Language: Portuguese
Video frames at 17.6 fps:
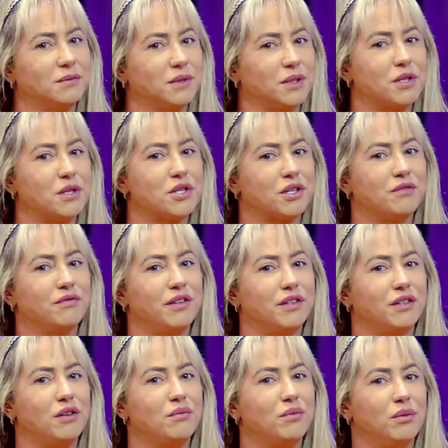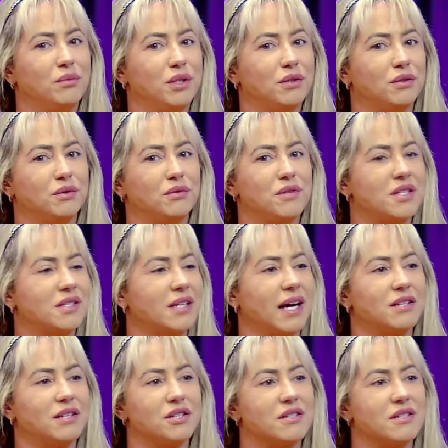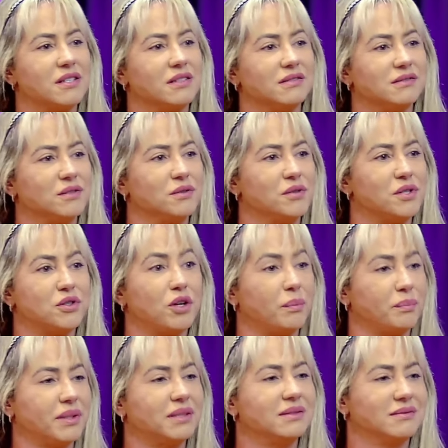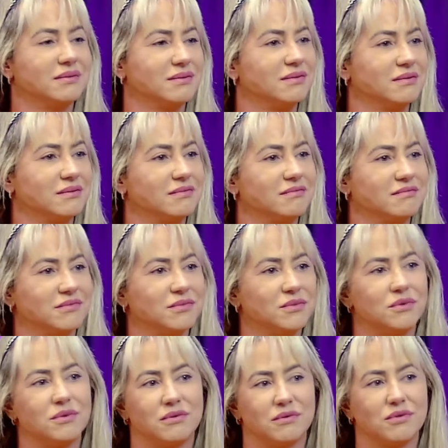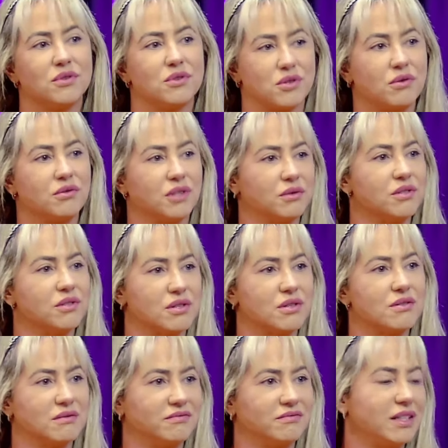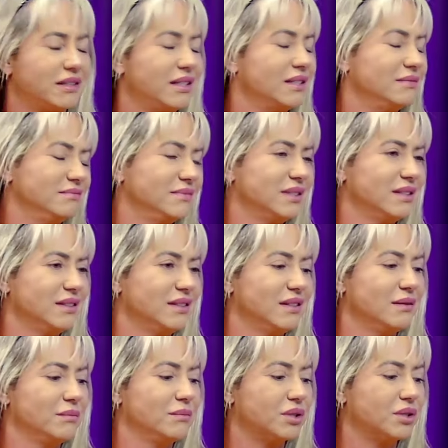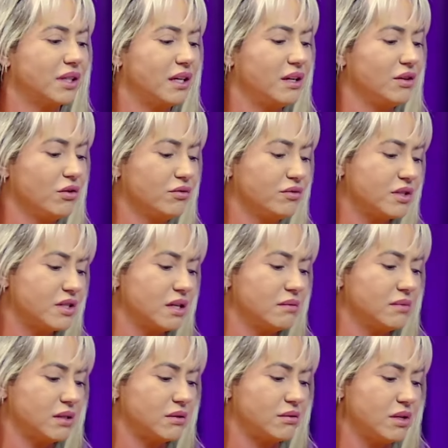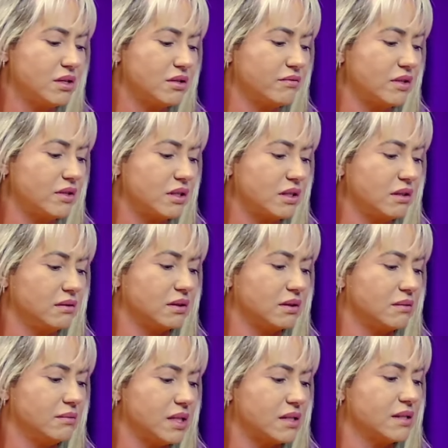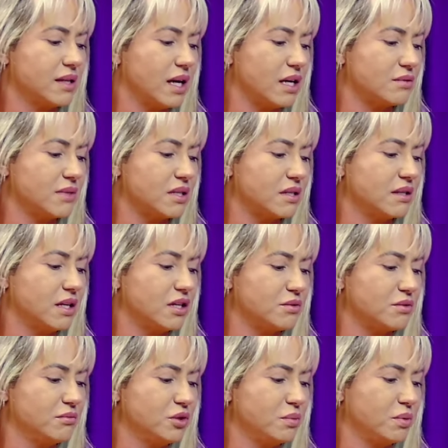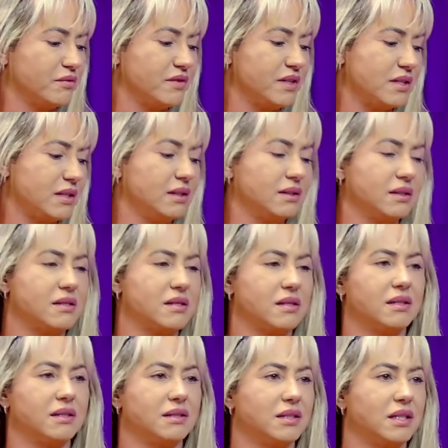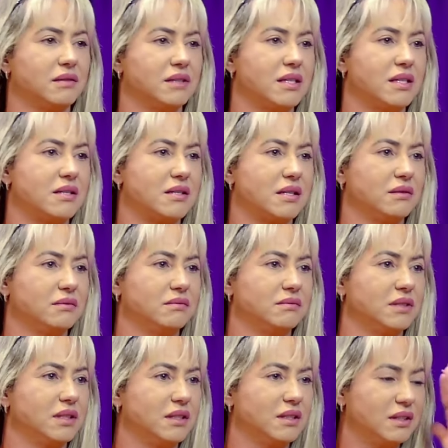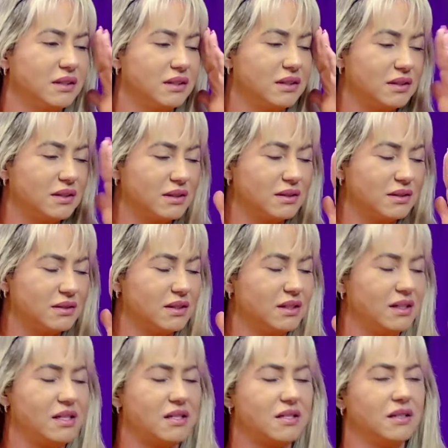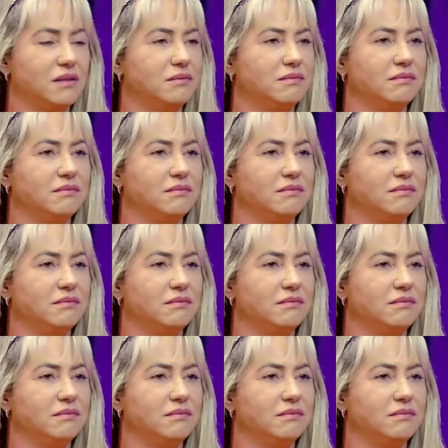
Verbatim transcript: eu acho que vai ter o um momento do start, assim, o stop dos conteúdos. Vai ter. Porque ou você é uma coisa ou você é outra. Minha cidade é uma cidade muito provinciana, assim, então eles são. Eles são.